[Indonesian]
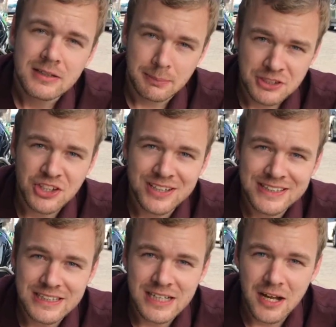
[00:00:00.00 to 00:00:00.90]
Tapi jangan
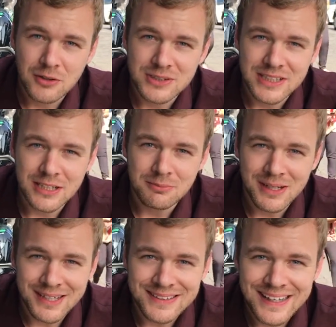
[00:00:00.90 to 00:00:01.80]
iri aku sedang
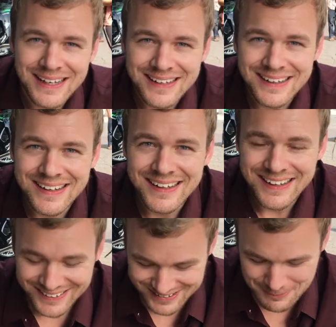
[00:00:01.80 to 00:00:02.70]
makan ya.
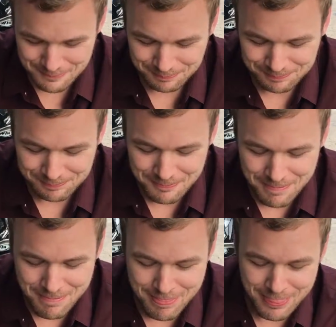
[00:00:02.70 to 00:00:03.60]

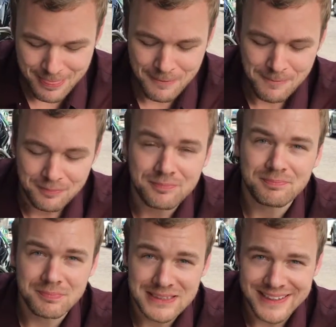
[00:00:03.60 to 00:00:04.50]
Hmm,
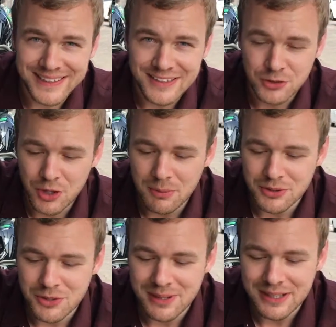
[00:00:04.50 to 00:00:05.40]
pasti kalian juga mau
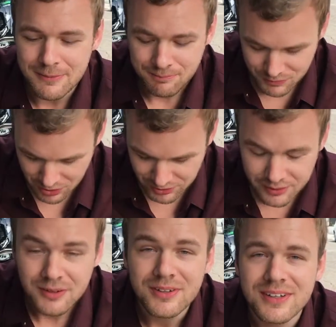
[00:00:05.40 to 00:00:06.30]
coba ya. Ui,
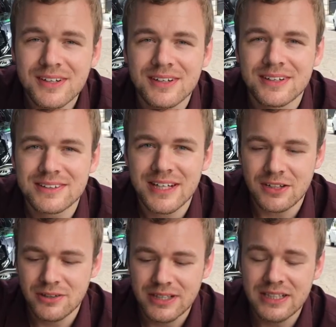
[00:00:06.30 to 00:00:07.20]

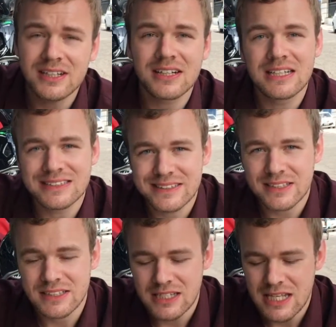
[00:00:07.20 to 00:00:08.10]
tahu ini yang
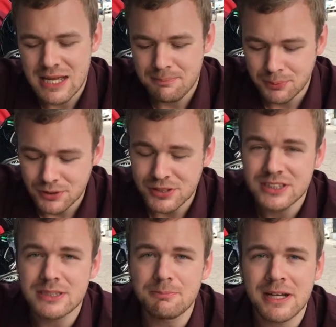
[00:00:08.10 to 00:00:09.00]
sangat lembut
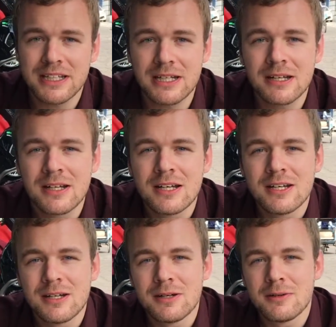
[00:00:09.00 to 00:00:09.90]
seperti
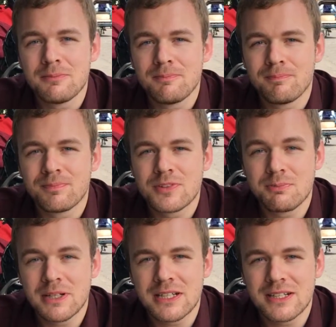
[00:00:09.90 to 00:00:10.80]

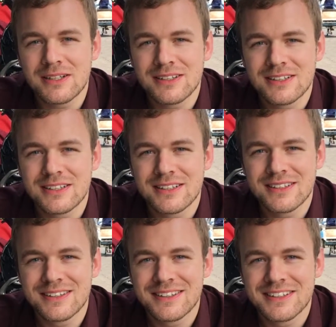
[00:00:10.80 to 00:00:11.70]
seperti
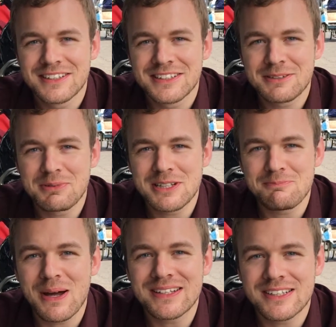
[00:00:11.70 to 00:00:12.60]
seperti
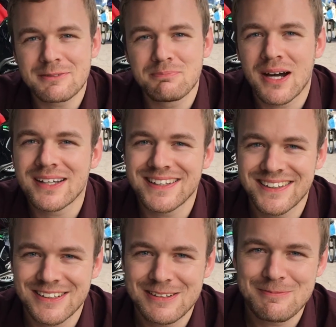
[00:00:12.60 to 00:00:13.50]
pantat bayi.
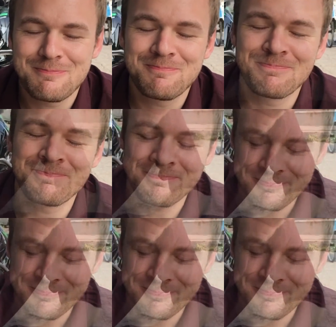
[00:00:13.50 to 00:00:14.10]
Hmm.